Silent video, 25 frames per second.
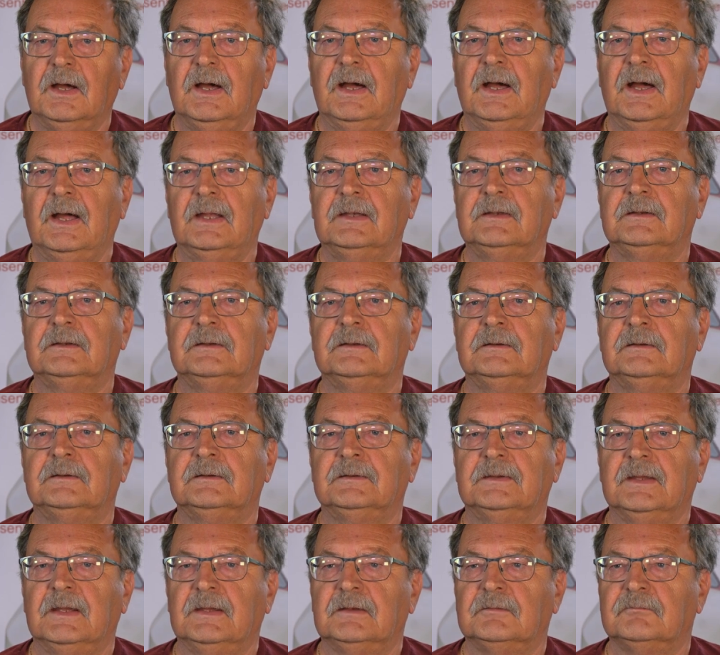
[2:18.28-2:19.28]

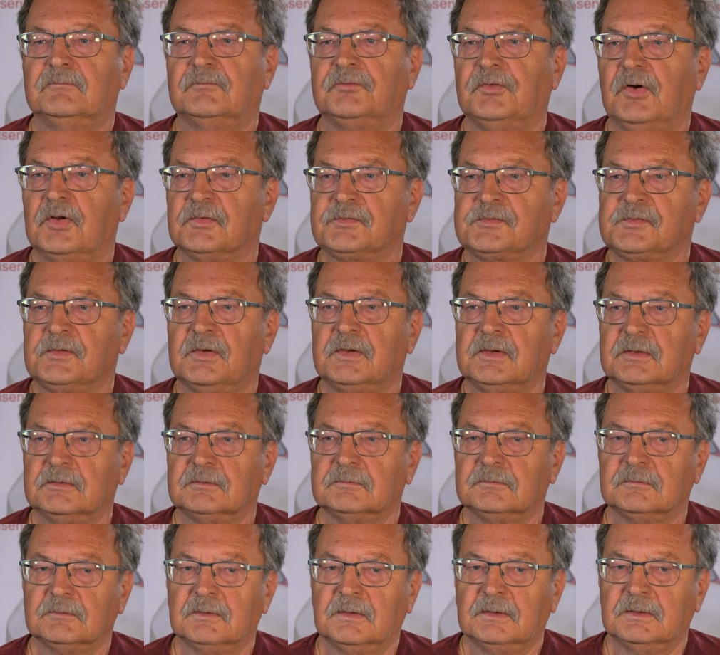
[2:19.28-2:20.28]
an den
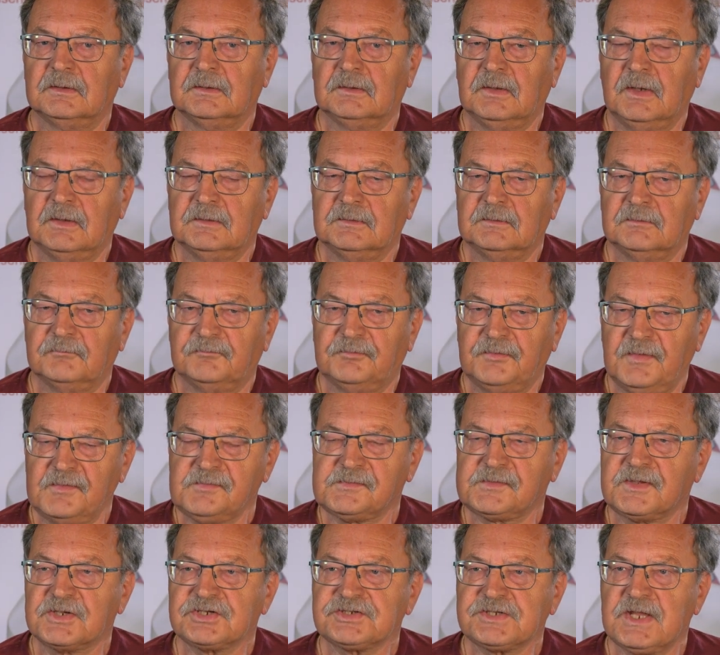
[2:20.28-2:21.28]
Fahrzeugen äh,
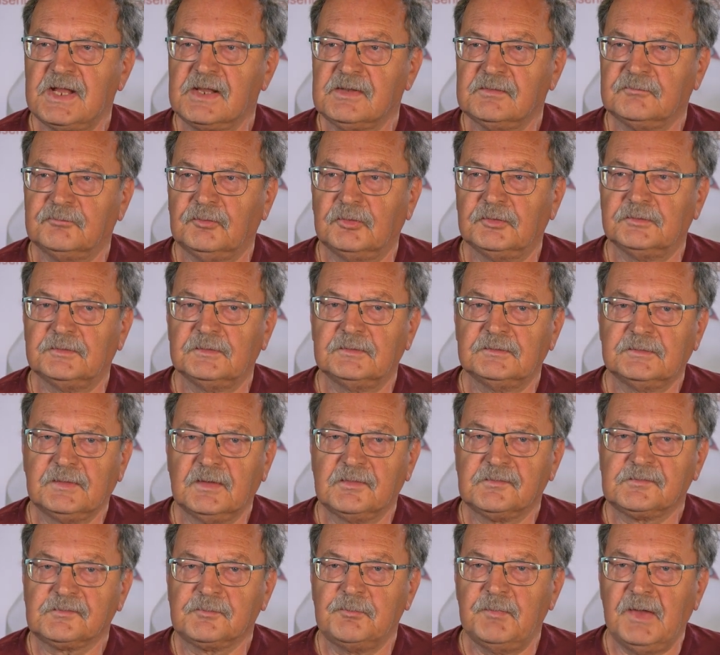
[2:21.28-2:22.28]
festgestellt worden,
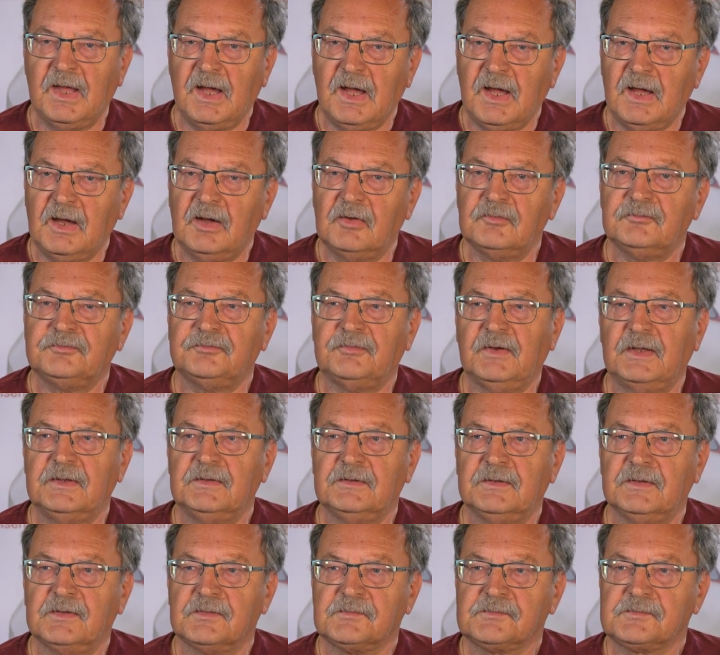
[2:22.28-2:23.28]
dass mehr
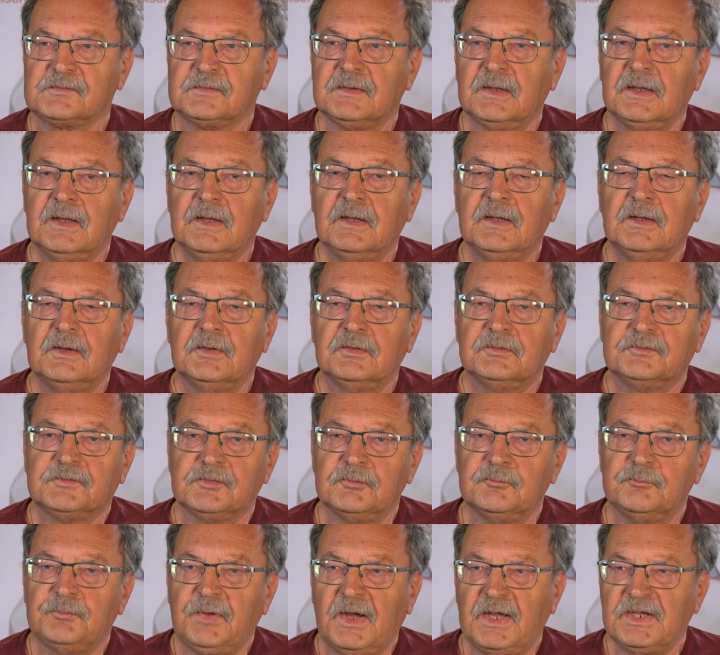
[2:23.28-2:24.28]
Aufwand ist,
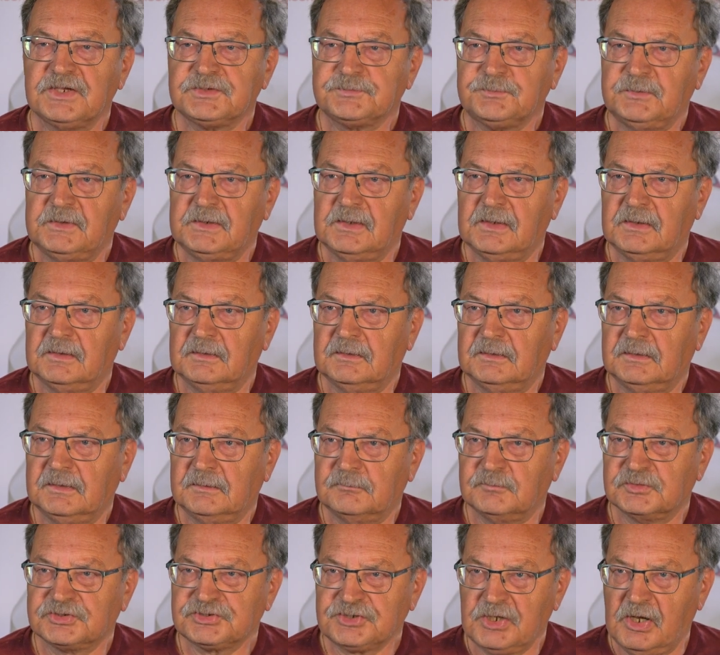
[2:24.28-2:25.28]
zum Beispiel
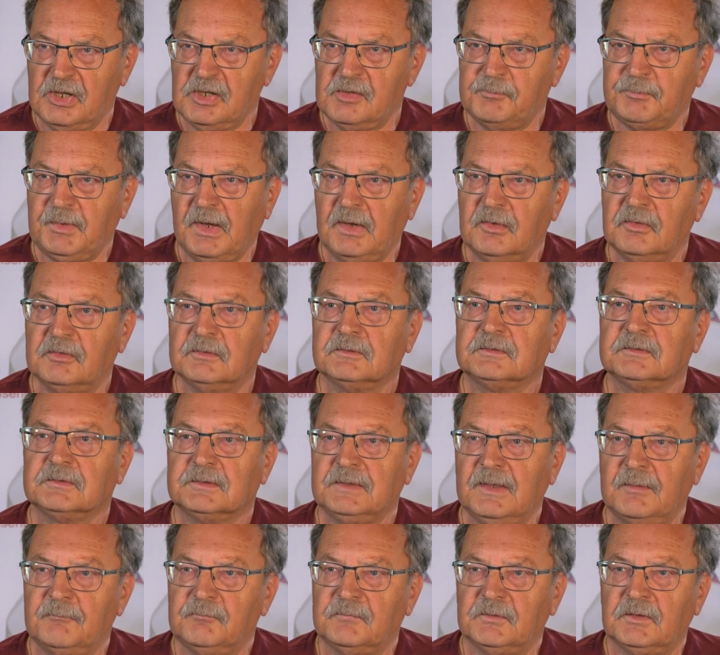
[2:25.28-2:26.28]
im Stahlbau,
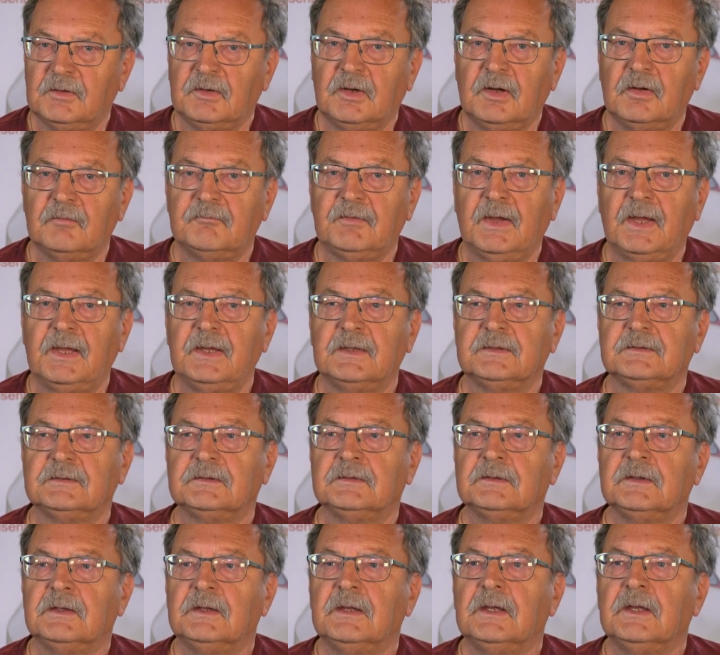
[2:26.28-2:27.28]

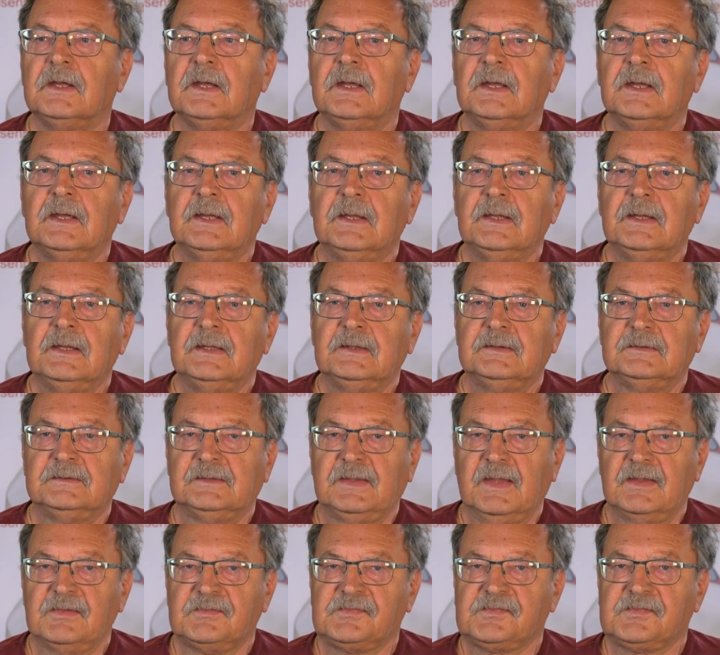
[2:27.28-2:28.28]
Klempnerarbeiten,
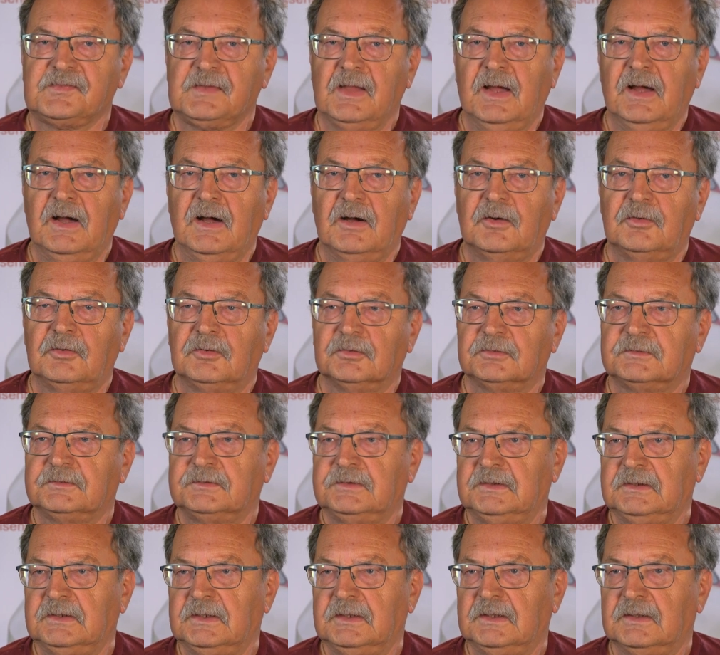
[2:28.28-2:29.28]
dass auch
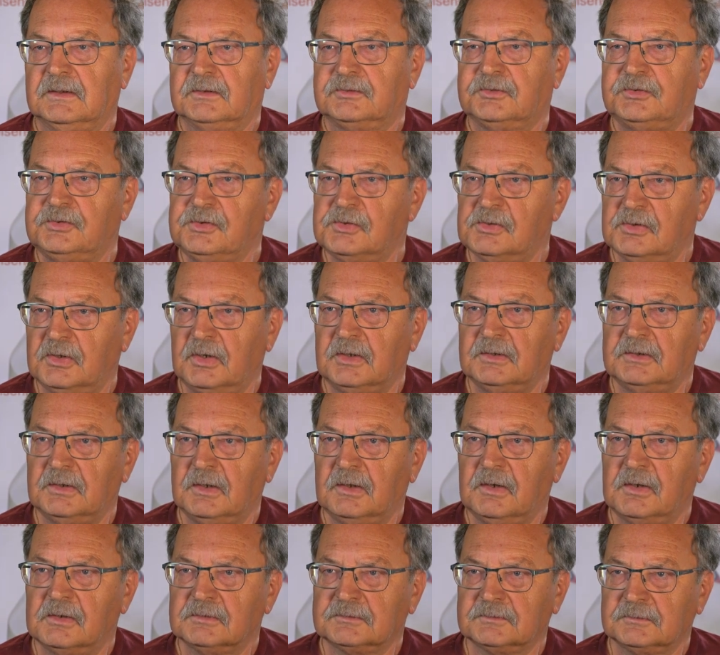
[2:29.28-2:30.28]
die
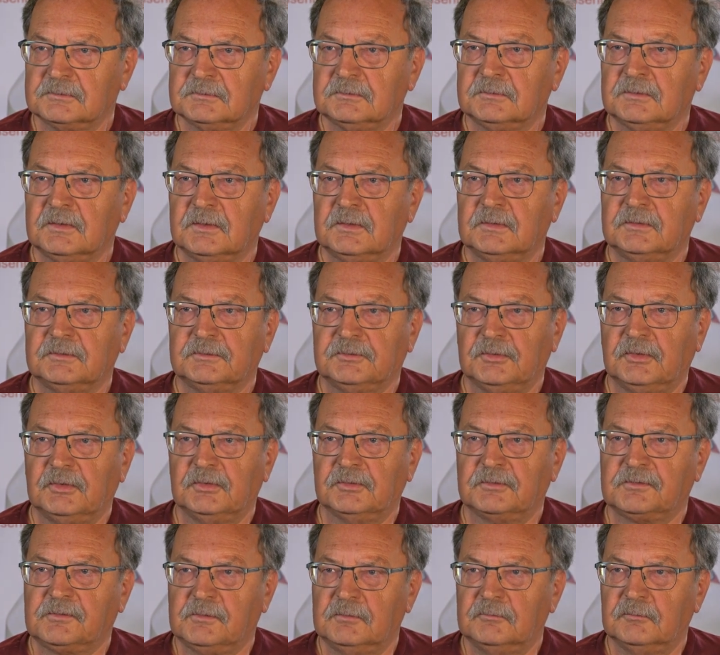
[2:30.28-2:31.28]
Kühlanlagen
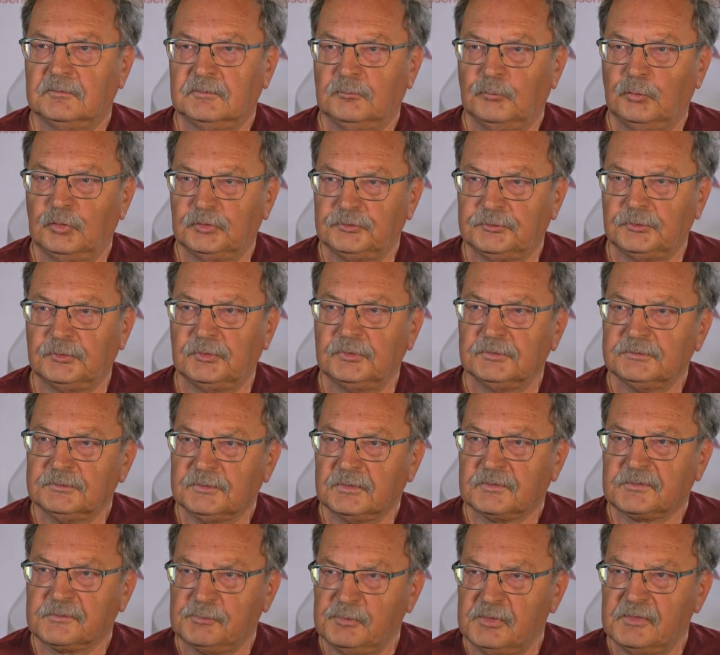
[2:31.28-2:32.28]
der Motoren,
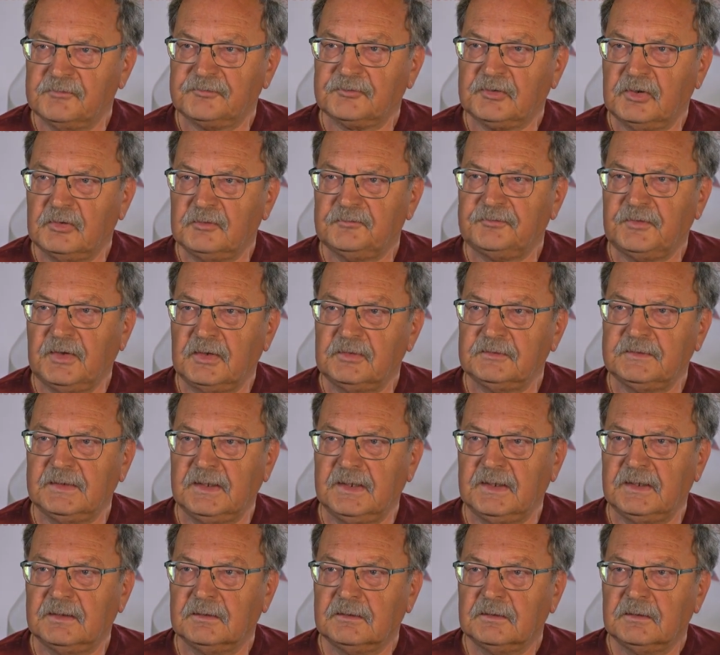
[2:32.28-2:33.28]
der 12 KVD,
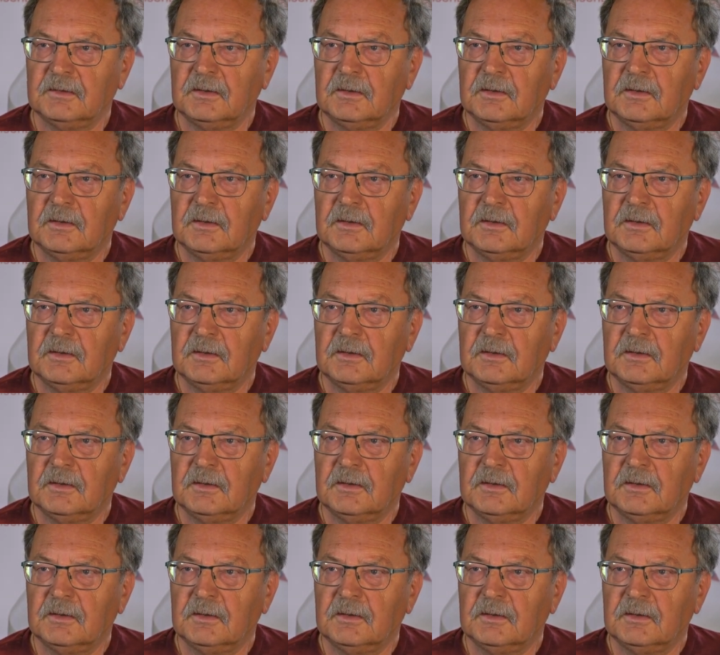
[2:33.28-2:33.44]
äh,